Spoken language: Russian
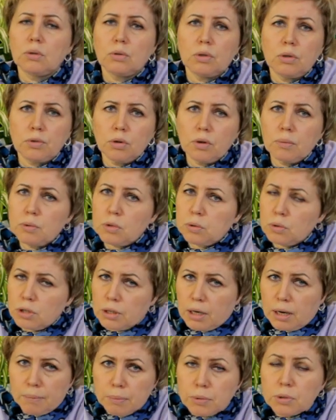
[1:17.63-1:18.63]
но ни в коем
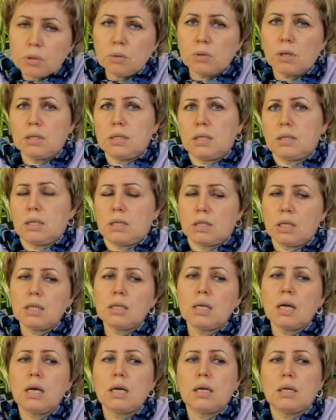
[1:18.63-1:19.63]
случае капусту нельзя
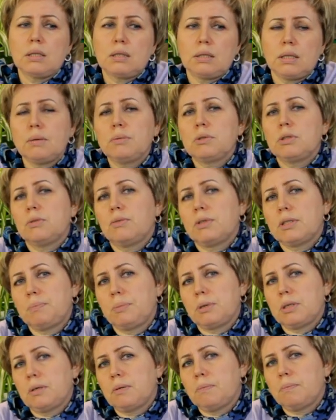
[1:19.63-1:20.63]
сажать там, где у вас
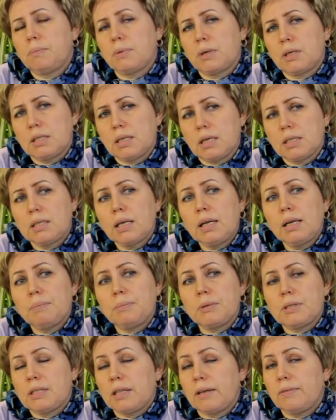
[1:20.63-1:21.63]
произрастали
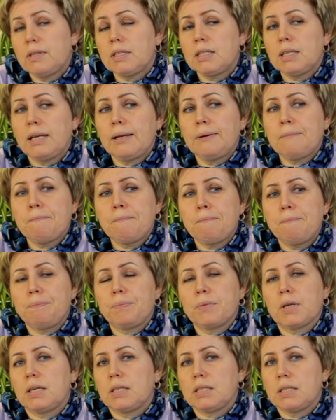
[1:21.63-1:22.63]
представители
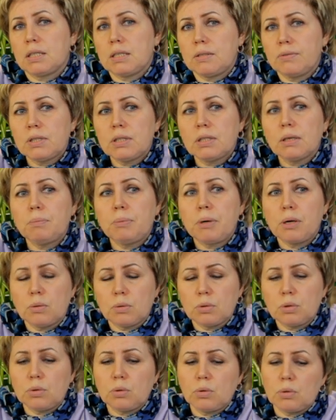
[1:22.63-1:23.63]
крестоцветных пород.